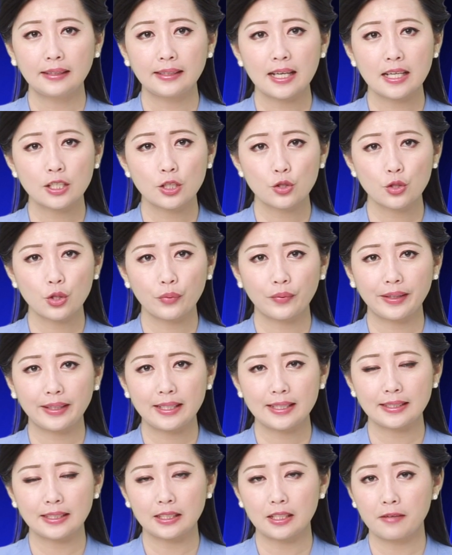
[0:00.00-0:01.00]
但是作为
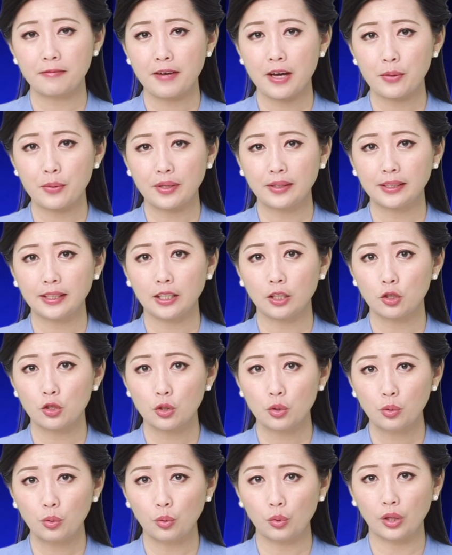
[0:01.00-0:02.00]
疫情的发源地，
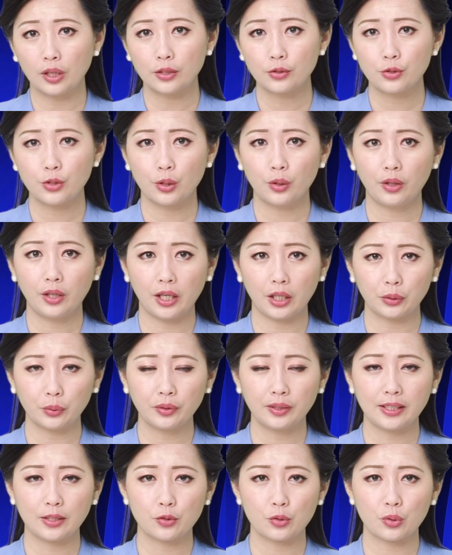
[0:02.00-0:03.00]
中国却有很
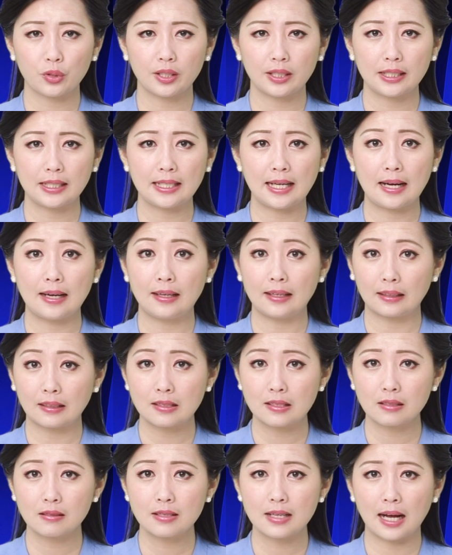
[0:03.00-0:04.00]
多地区依然
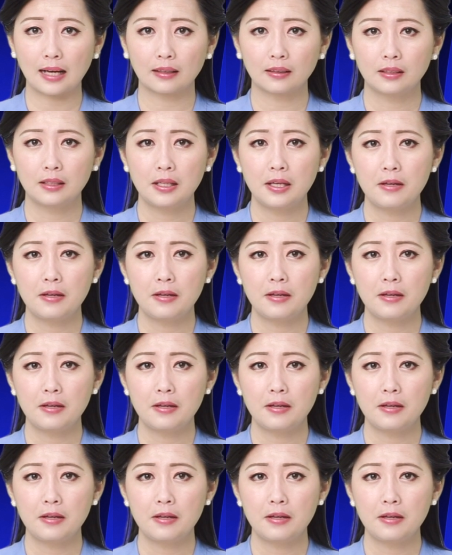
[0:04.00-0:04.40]
零增长。